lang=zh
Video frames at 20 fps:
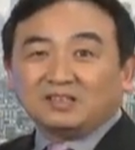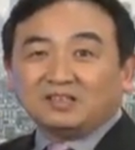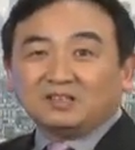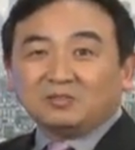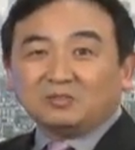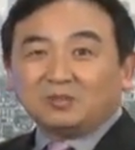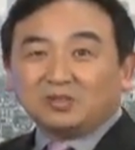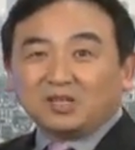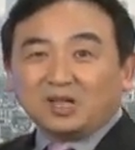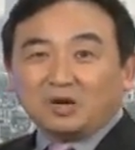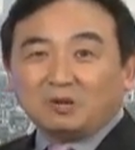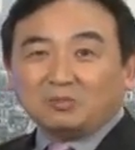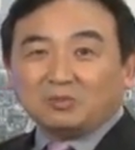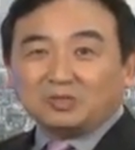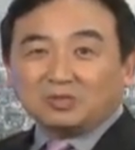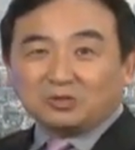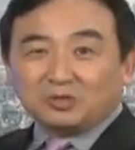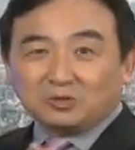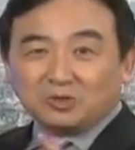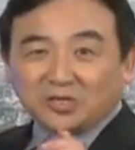我老婆
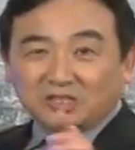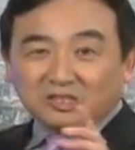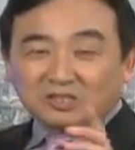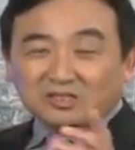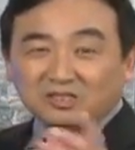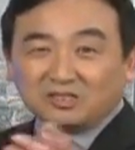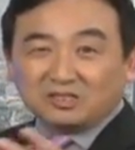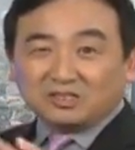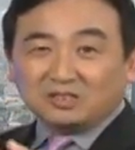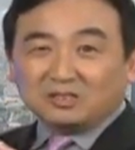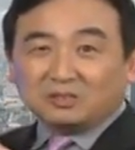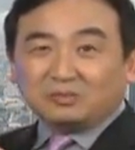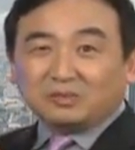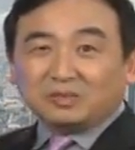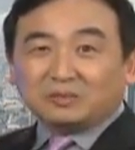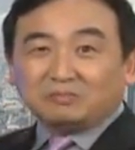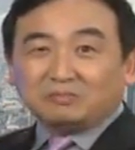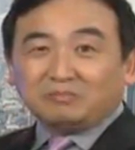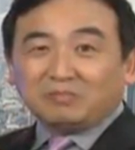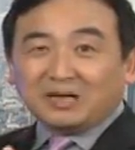摔折了胳膊，
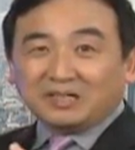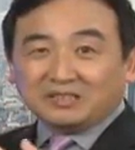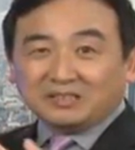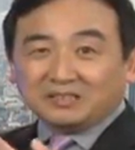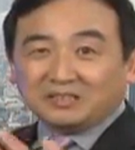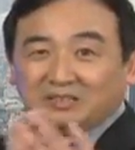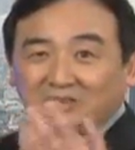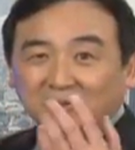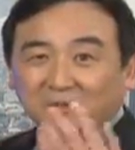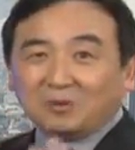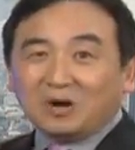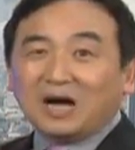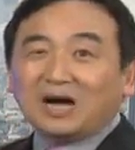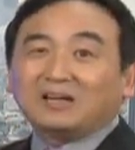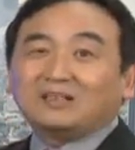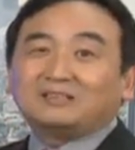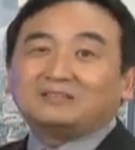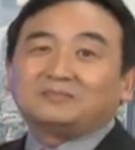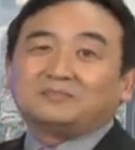把这事儿化了。